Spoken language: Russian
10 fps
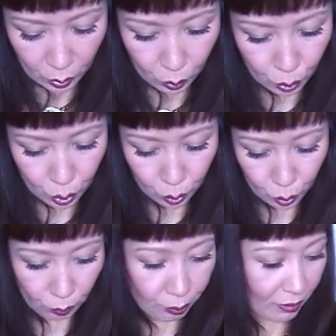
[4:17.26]
кое-что я
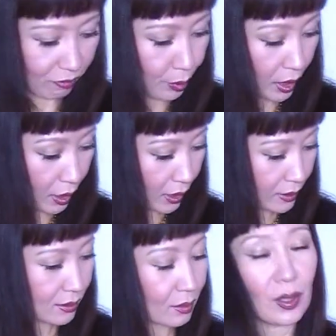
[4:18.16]
купила в
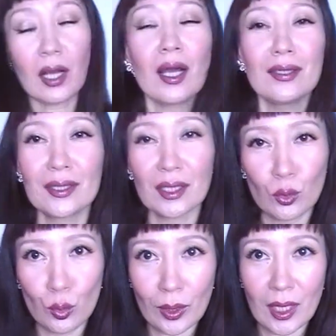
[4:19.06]
Браканте. Бракант это
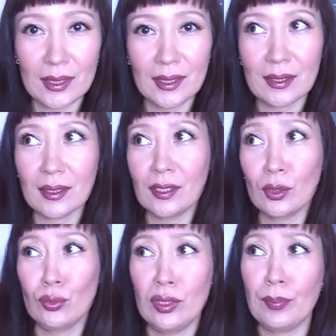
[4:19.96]
такой магазин, знаете,
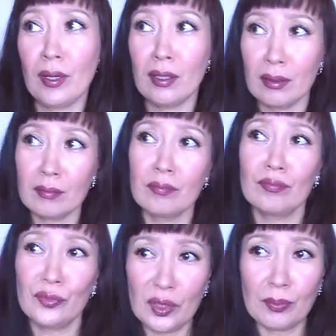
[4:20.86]
ну
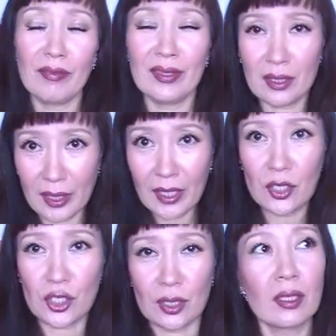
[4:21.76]
типа, типа
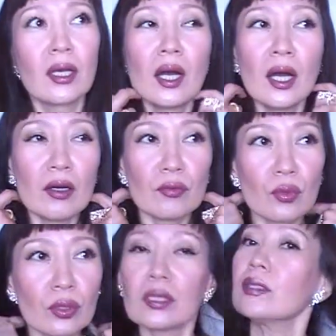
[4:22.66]
винтейджа,
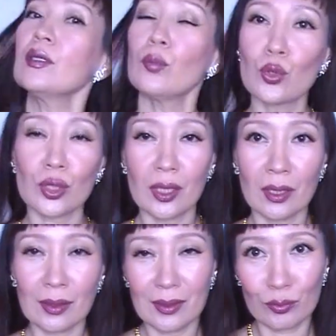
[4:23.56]
вот, где
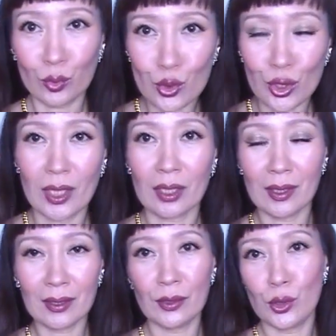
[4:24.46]
можно тоже
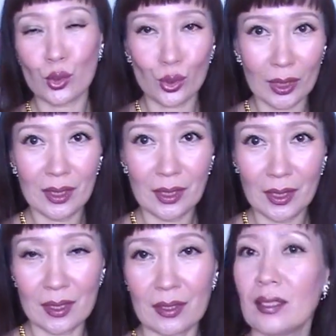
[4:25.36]
иногда найти что-то
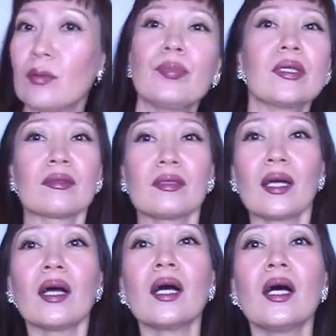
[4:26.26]
интересное.
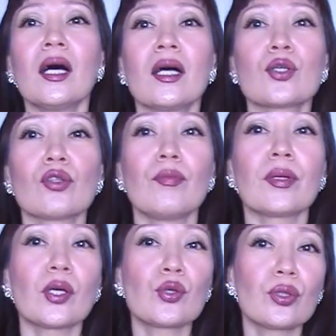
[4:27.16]
Первое, что вам
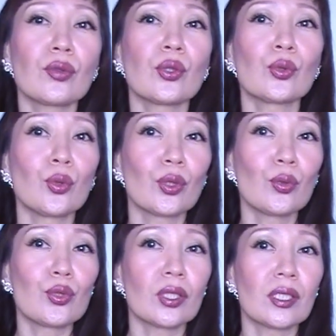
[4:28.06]
покажу, это такое
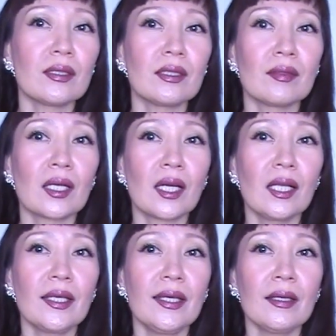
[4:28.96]
очень красивое
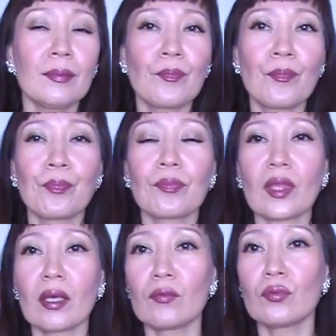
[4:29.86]
колье
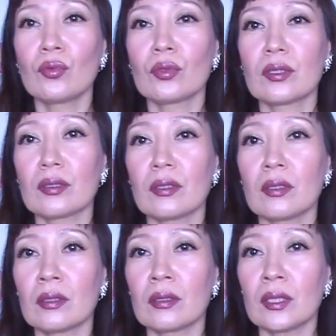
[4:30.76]
вот,
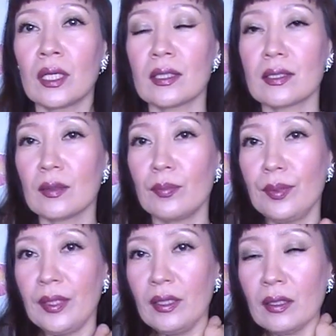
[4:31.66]
а, на
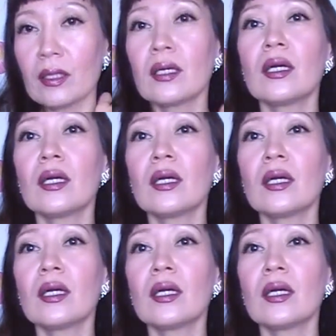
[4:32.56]
цепи